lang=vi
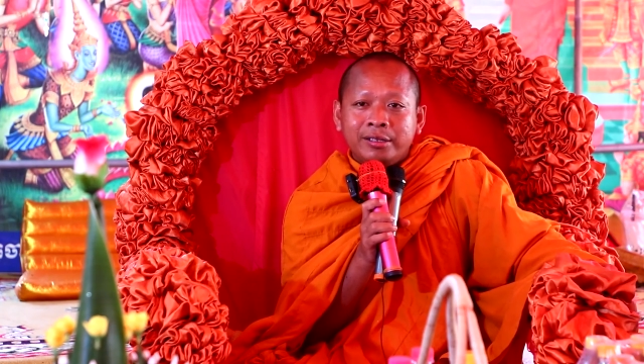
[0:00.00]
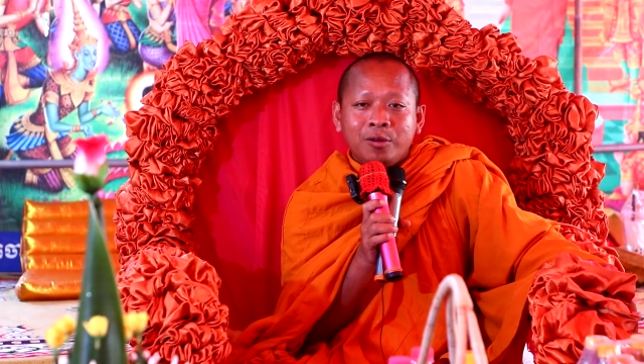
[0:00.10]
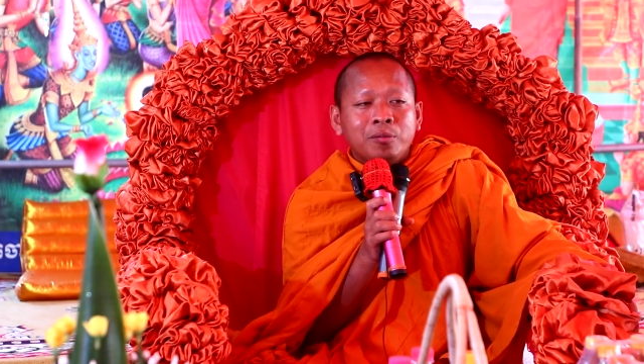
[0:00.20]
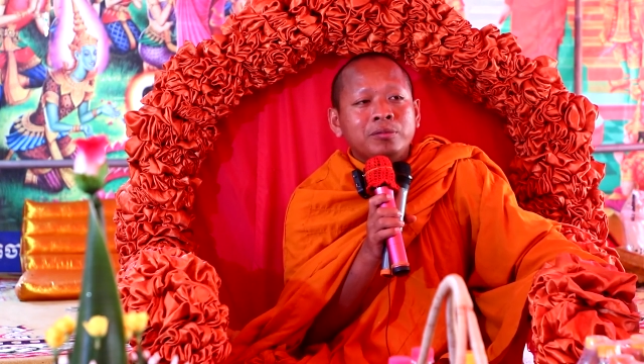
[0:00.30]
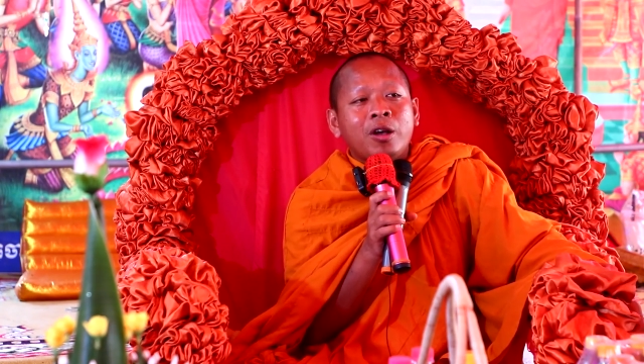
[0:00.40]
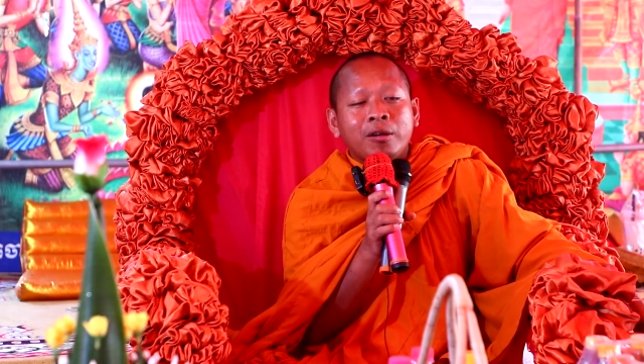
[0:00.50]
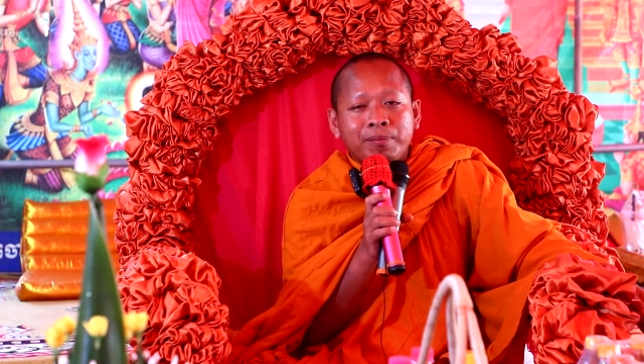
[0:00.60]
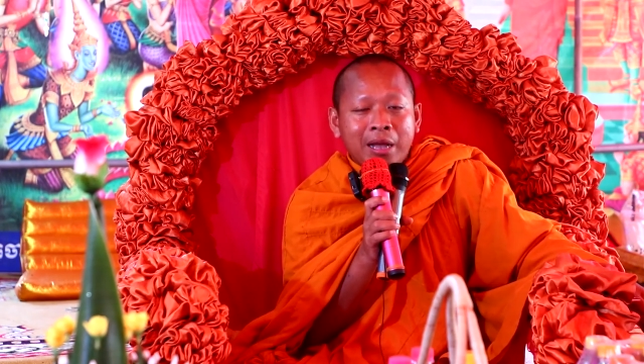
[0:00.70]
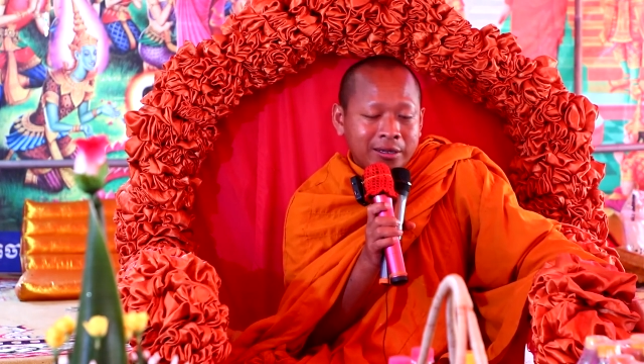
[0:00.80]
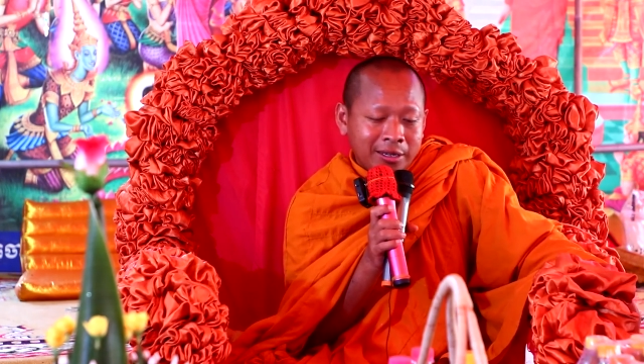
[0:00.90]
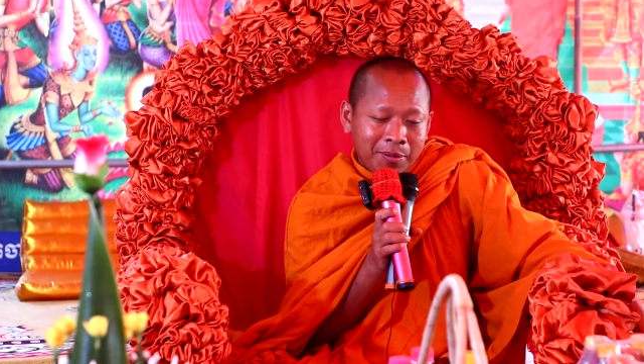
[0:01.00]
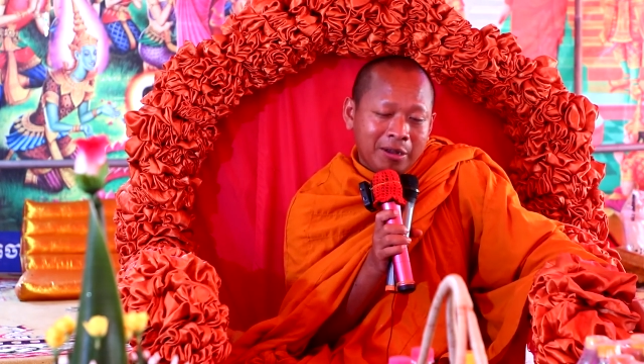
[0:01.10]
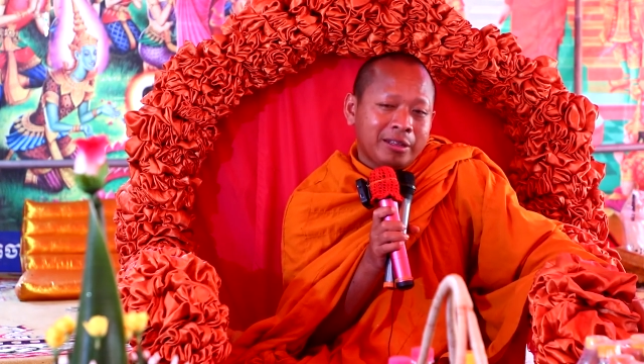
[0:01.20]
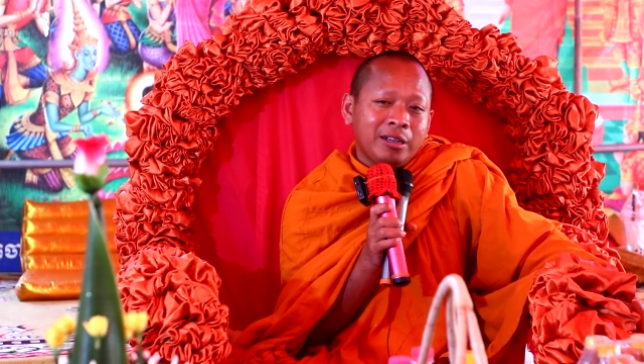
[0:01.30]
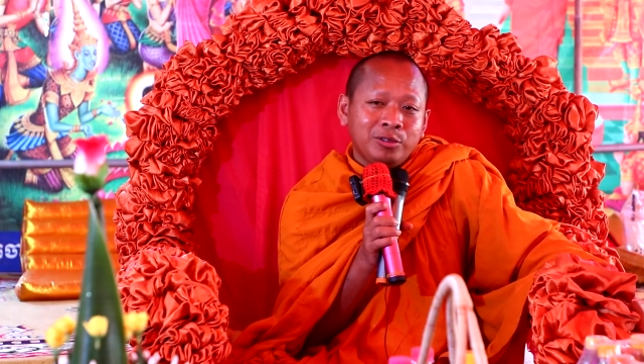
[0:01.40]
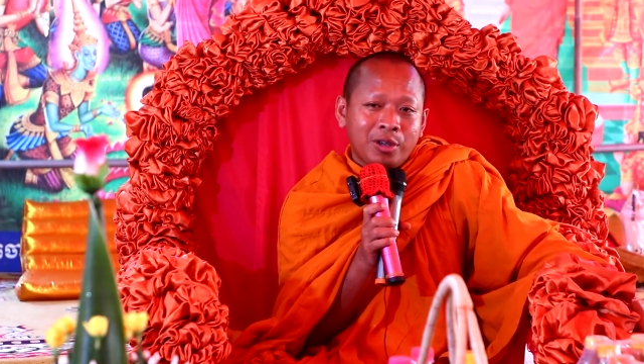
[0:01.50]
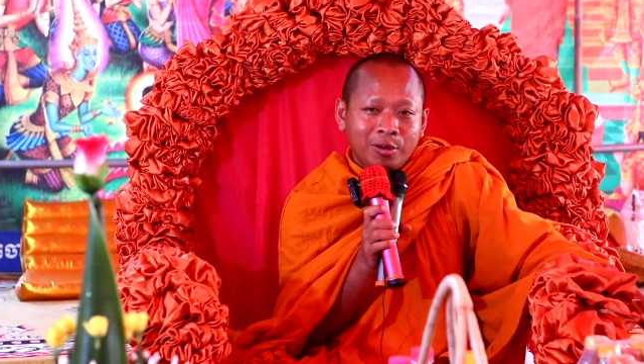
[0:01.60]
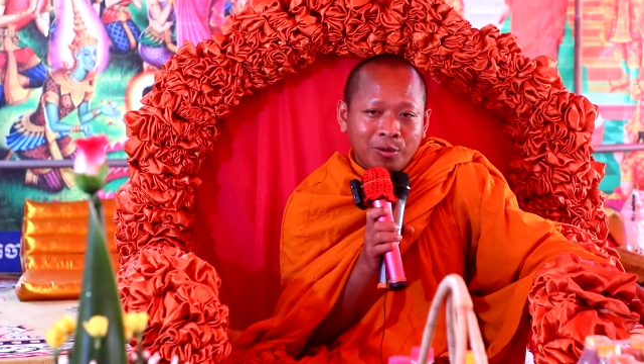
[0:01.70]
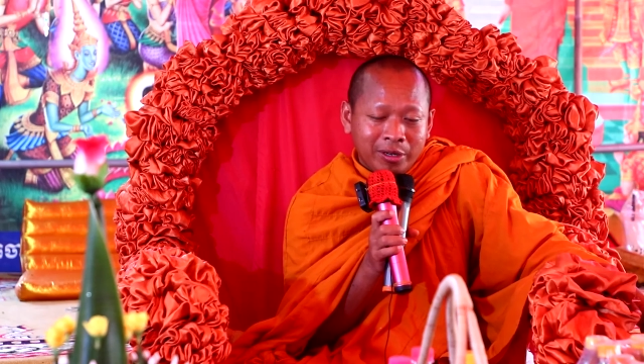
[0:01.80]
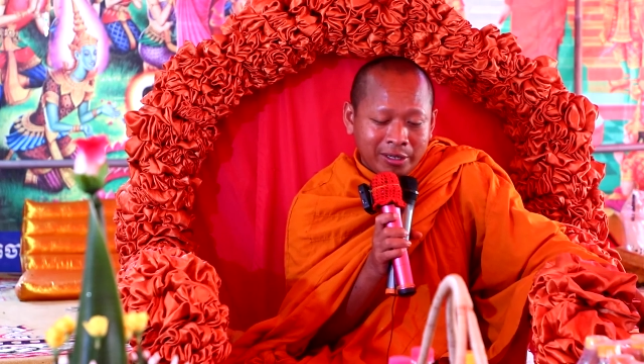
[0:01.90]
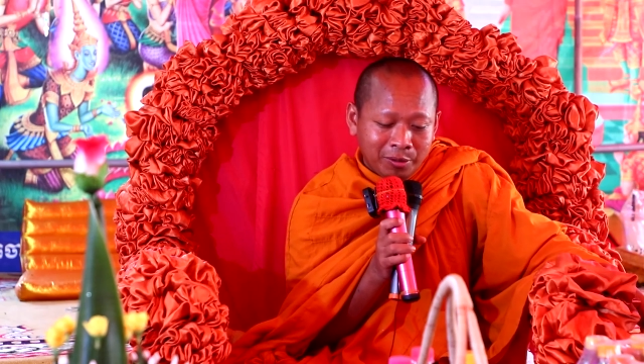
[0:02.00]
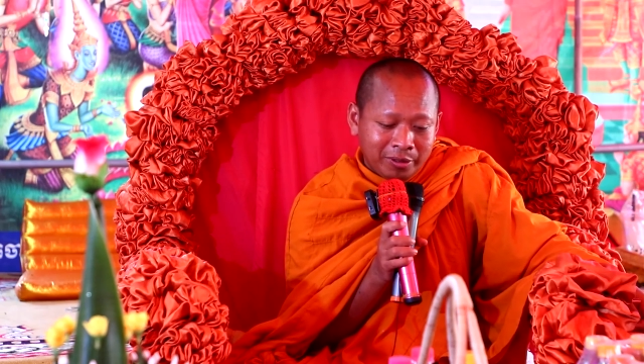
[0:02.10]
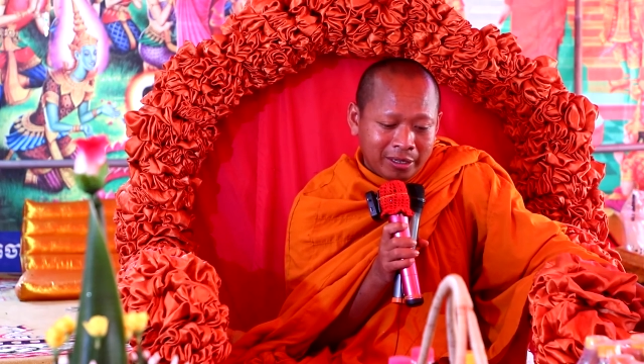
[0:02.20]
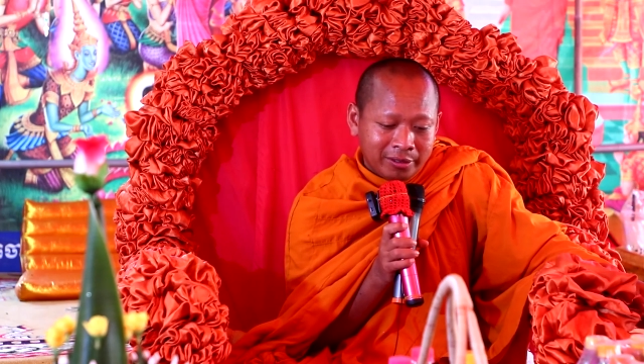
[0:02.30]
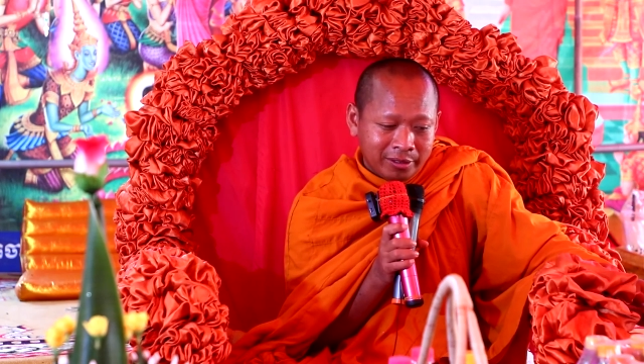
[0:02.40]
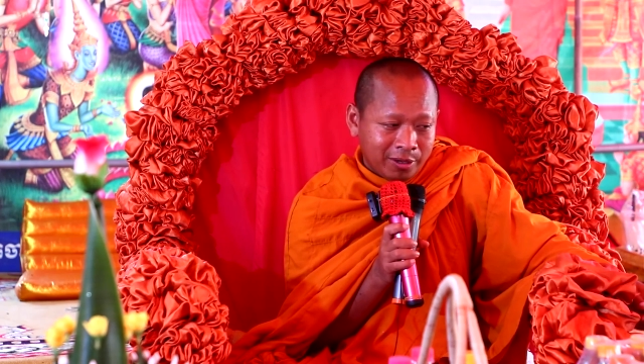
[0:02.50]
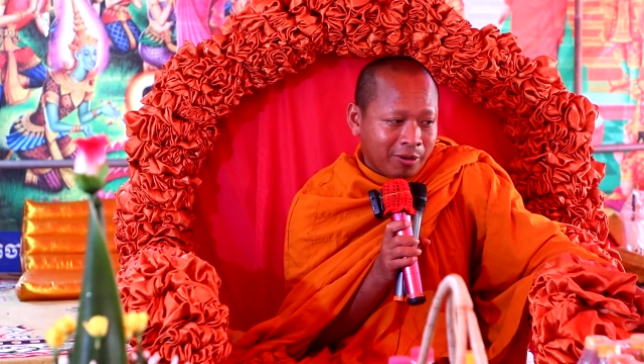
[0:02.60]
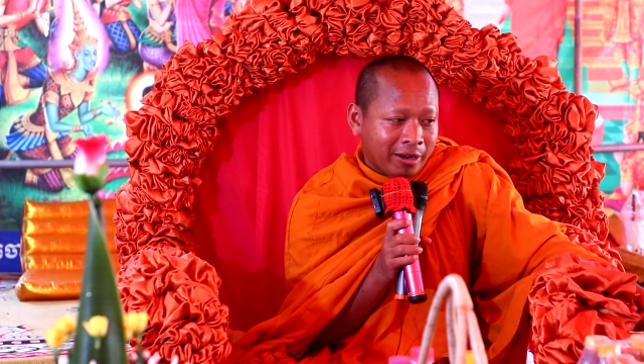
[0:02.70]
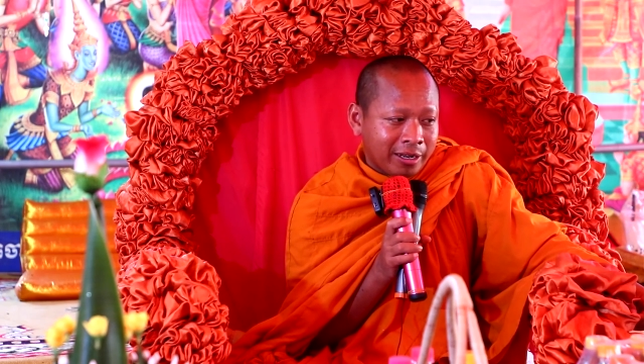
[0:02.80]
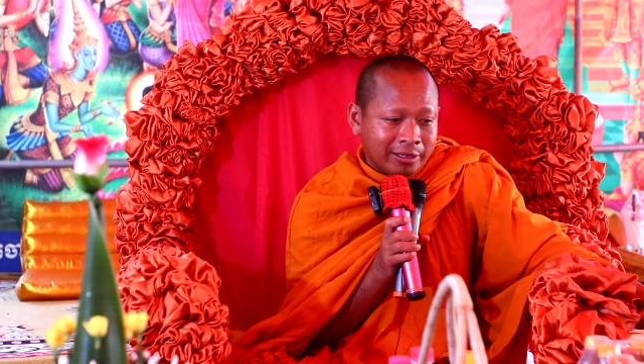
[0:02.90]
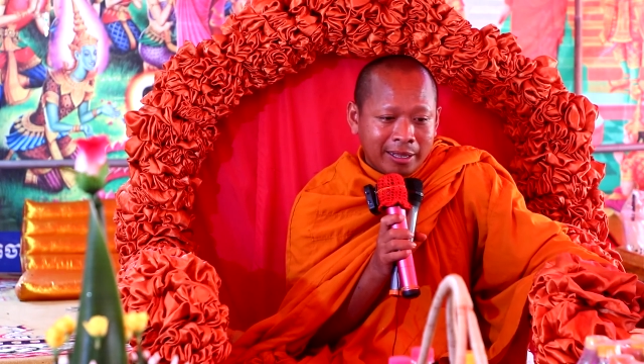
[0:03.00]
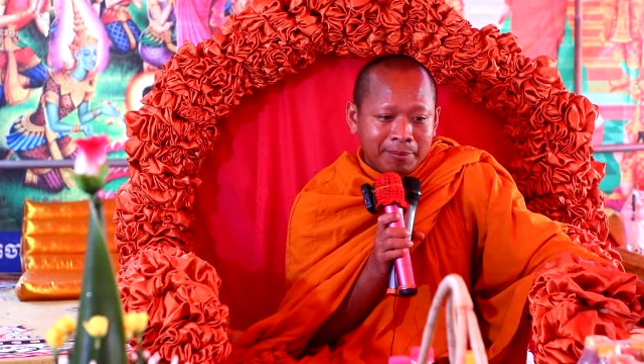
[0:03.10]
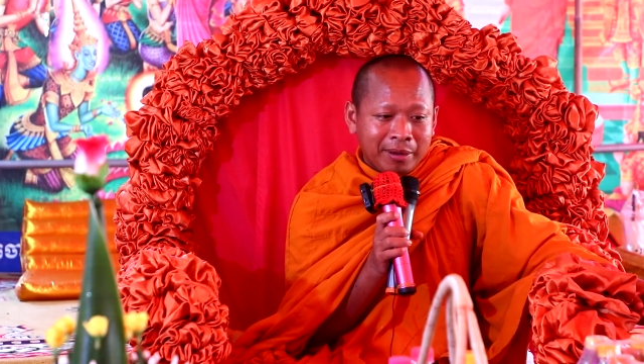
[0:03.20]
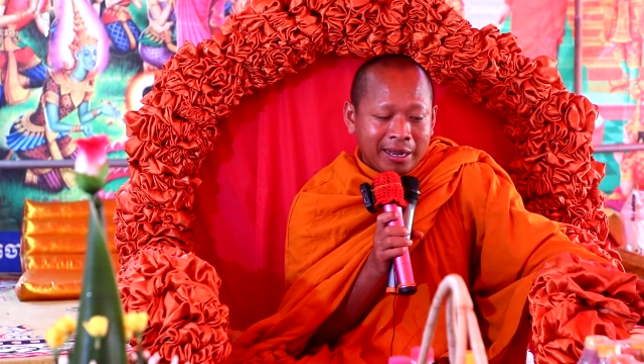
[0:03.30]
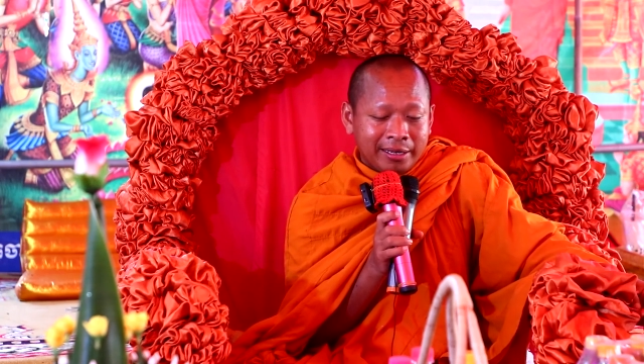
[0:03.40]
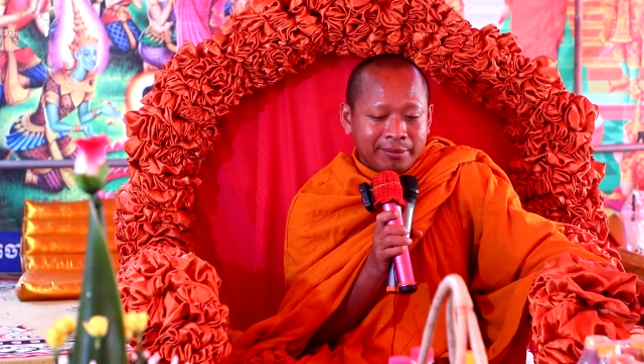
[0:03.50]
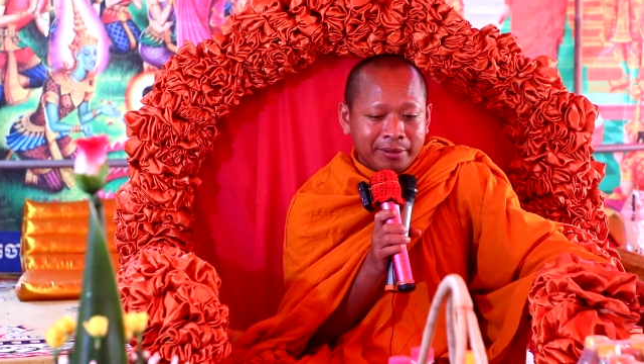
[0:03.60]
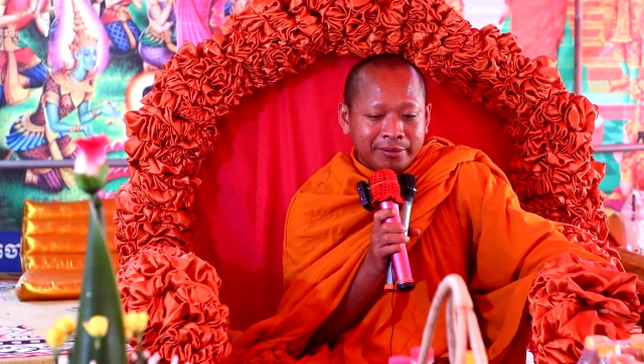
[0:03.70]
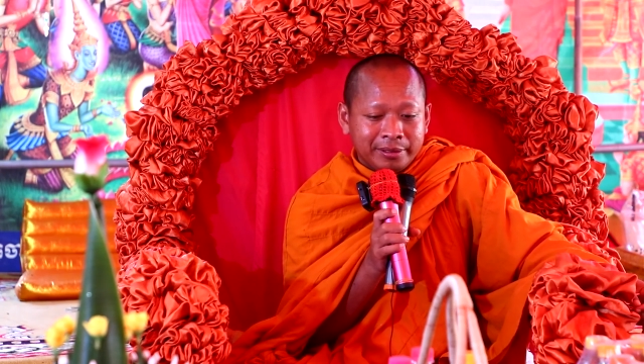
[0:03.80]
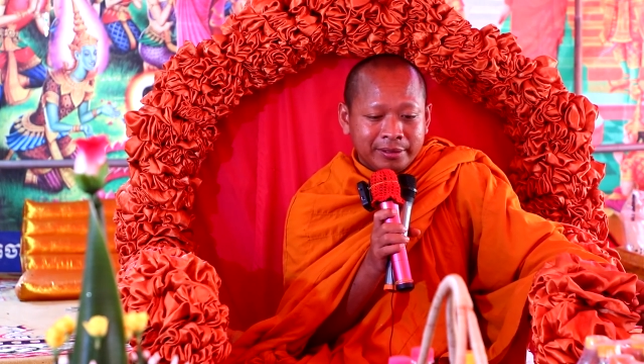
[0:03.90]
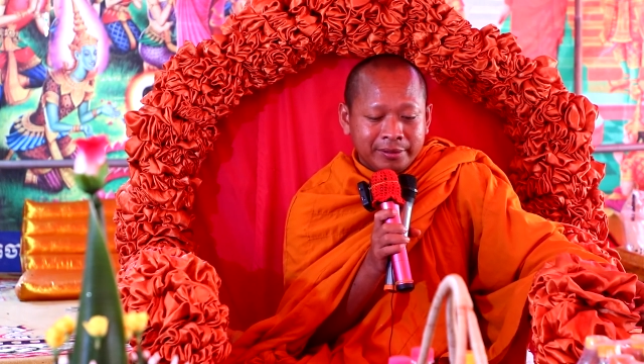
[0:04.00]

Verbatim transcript: nhồm chọn phật ấy phật tâu chọn ngụt ấy ngụt tâu lục ở đằng thà pride vào